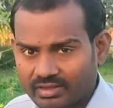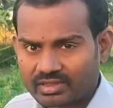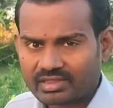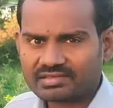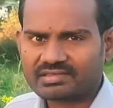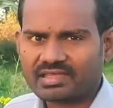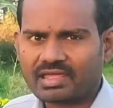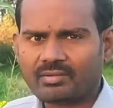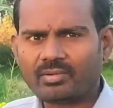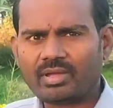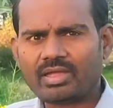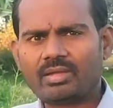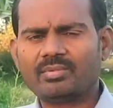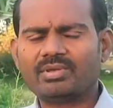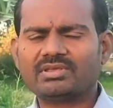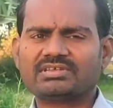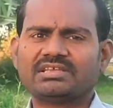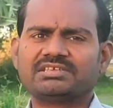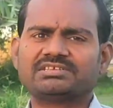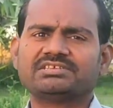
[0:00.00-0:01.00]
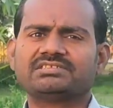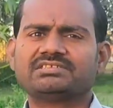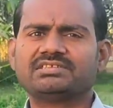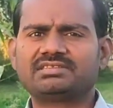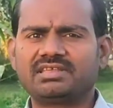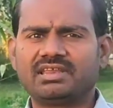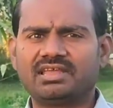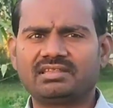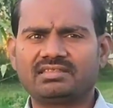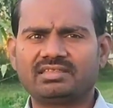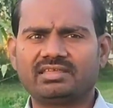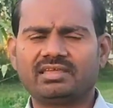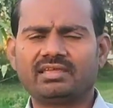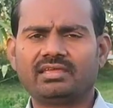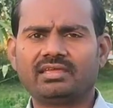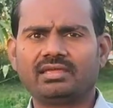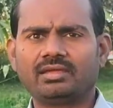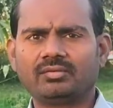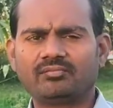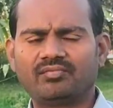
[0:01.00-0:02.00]
किसान भाई हमेशा चिंतित रहते हैं
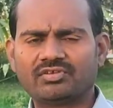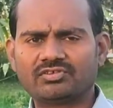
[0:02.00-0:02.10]
कि